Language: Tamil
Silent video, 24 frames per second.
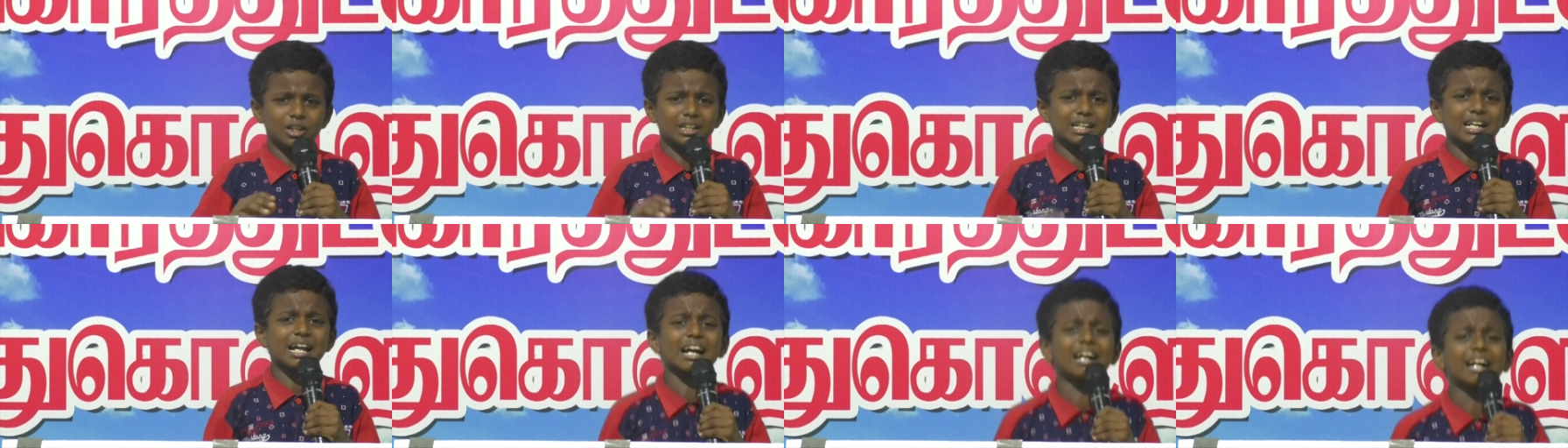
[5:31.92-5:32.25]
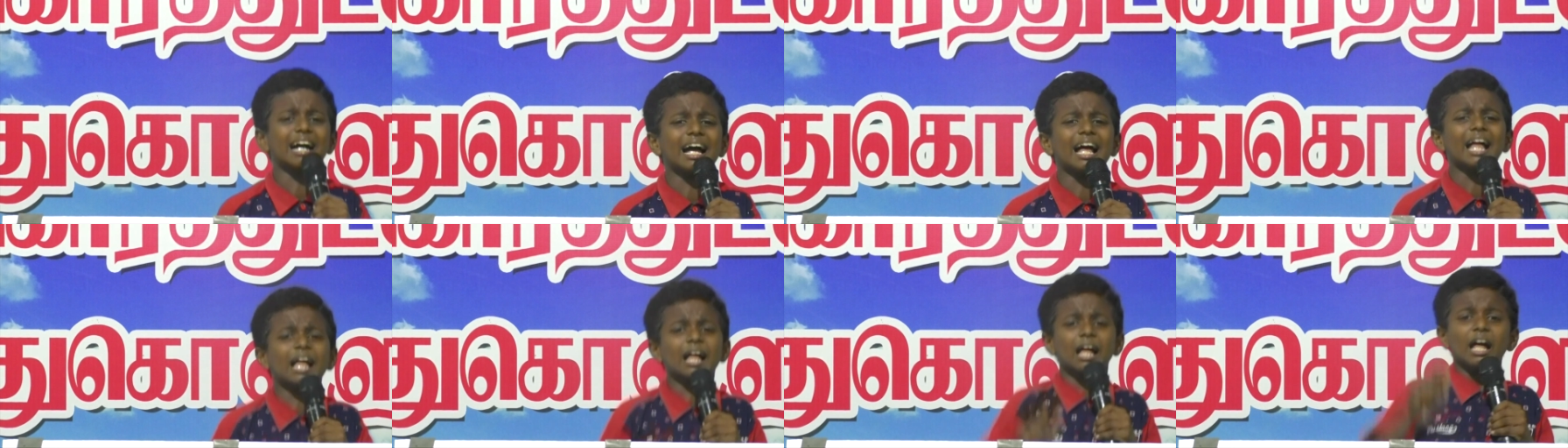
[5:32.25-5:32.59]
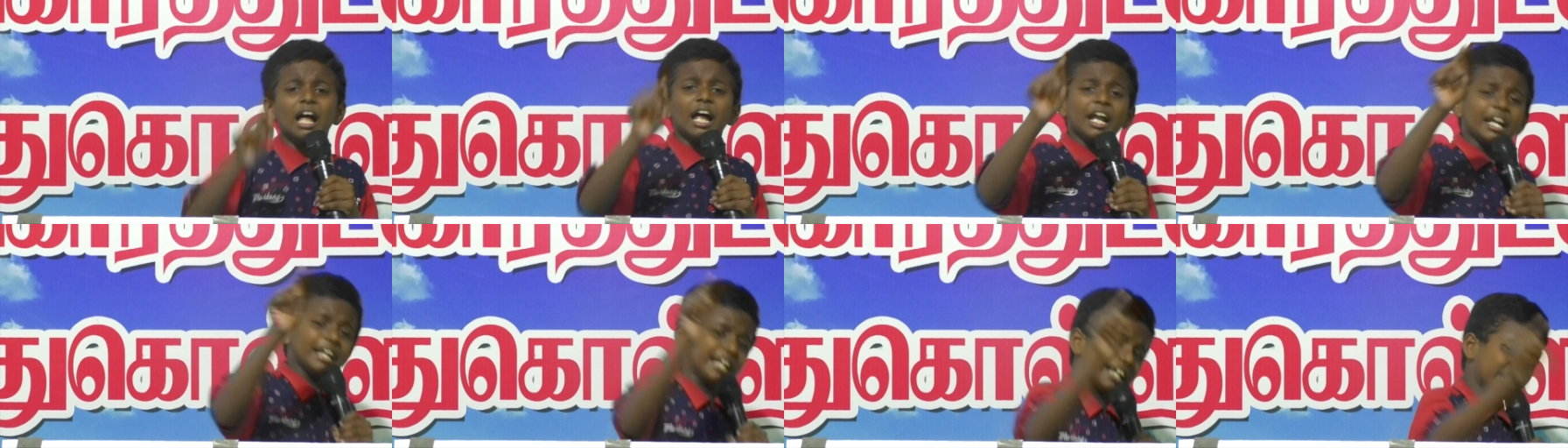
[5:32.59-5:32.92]
சொல்கிறாங்க
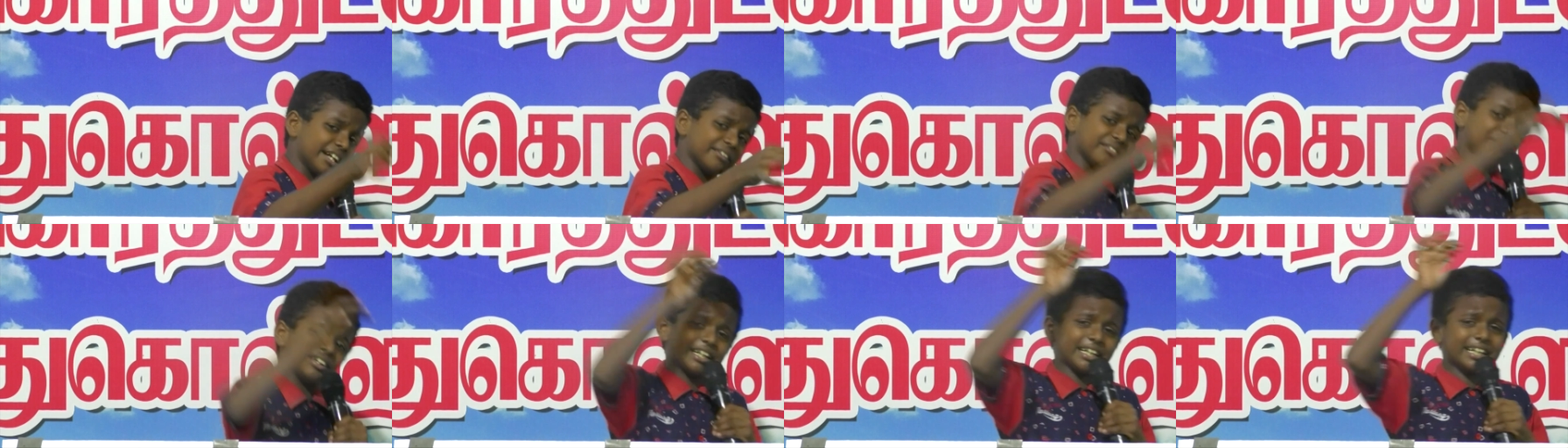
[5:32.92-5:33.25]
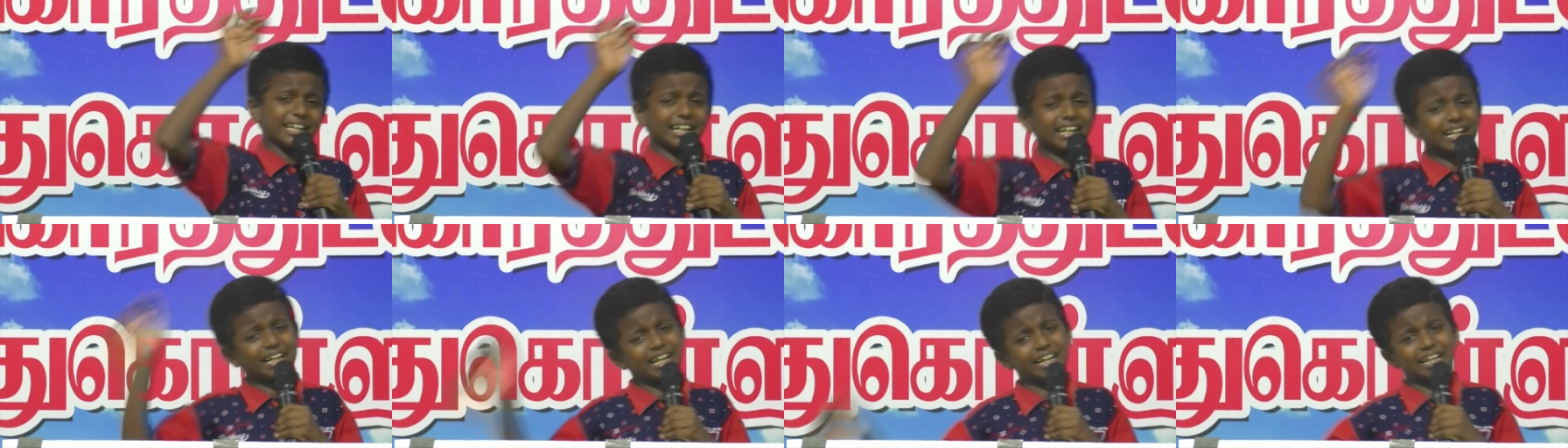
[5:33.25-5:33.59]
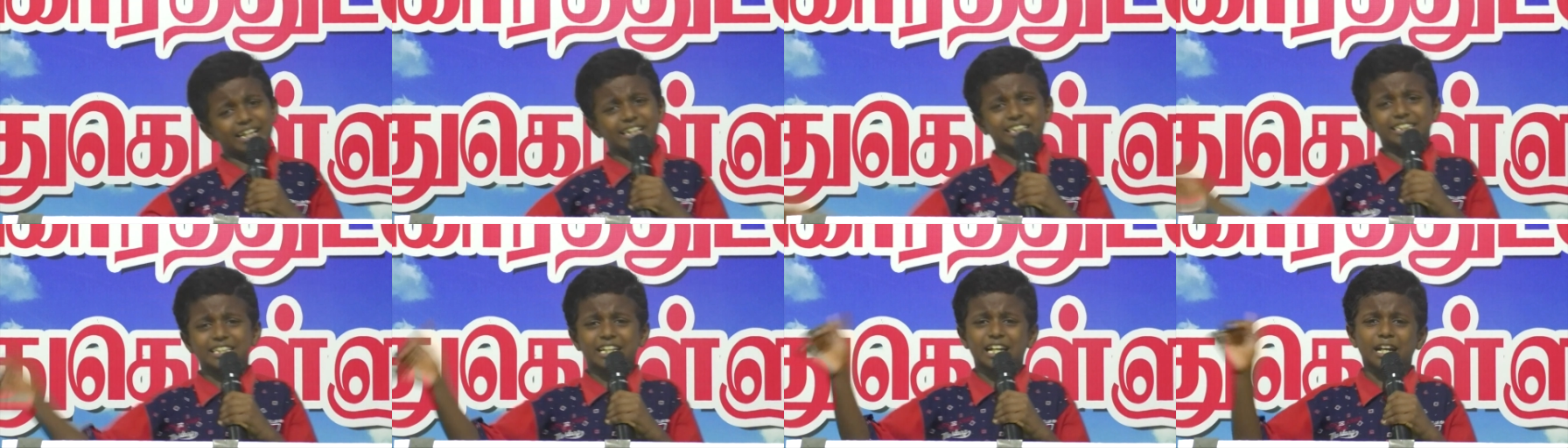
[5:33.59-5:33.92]
நீங்கள் விற்கிற
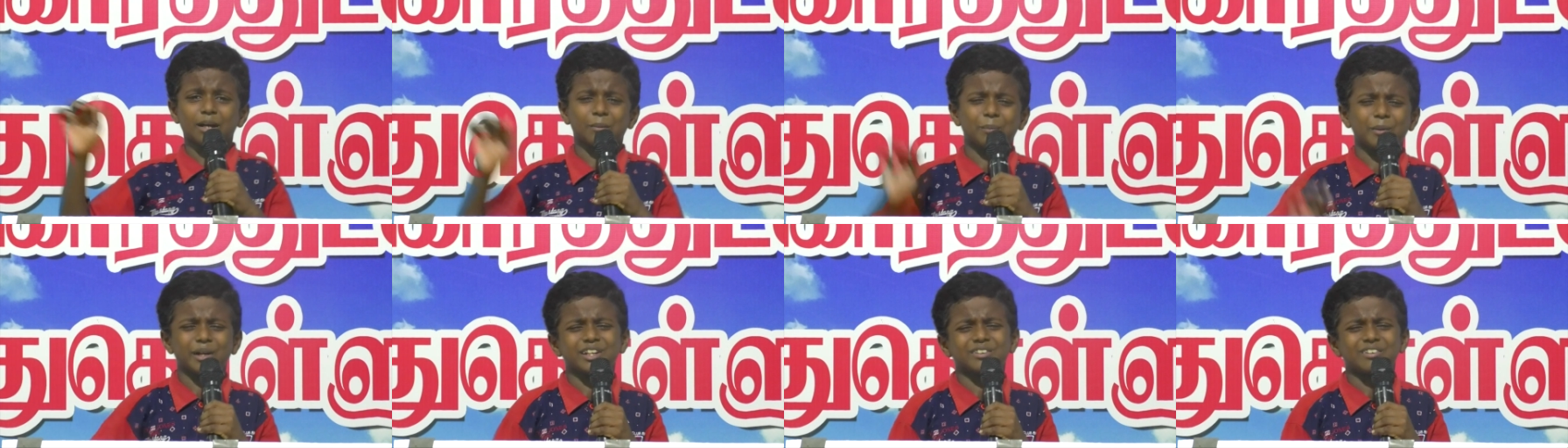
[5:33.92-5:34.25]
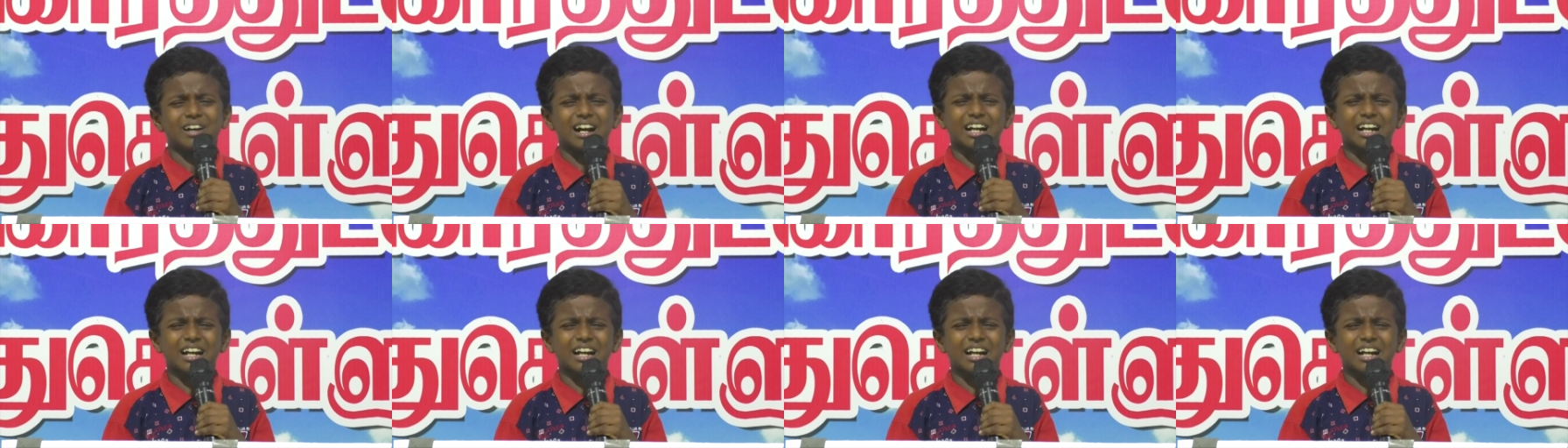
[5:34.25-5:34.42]
இடத்திற்கு போயிட்டு